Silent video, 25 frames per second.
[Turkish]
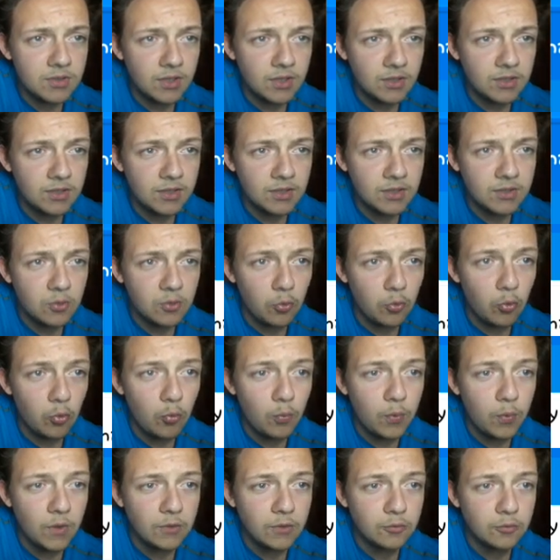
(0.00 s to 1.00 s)
takdirinde 10
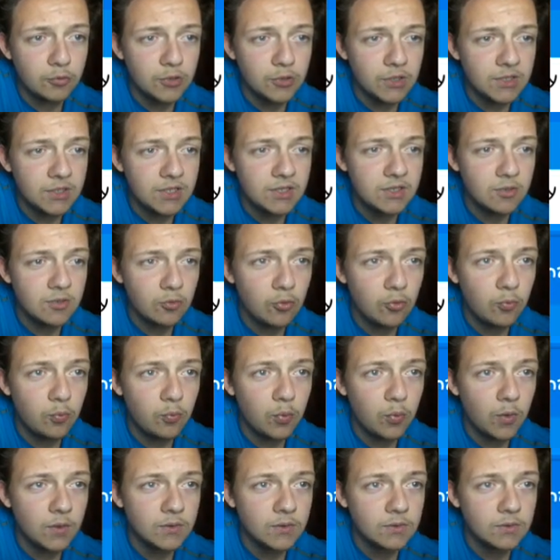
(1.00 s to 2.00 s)
puan yükseleceğiz ki 10
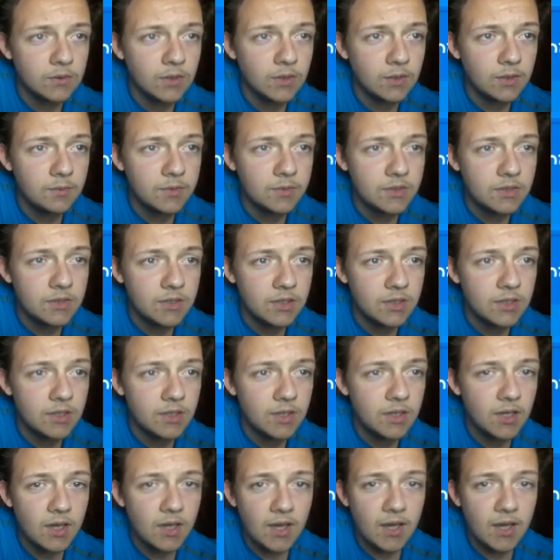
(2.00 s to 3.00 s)
puan da bizi e,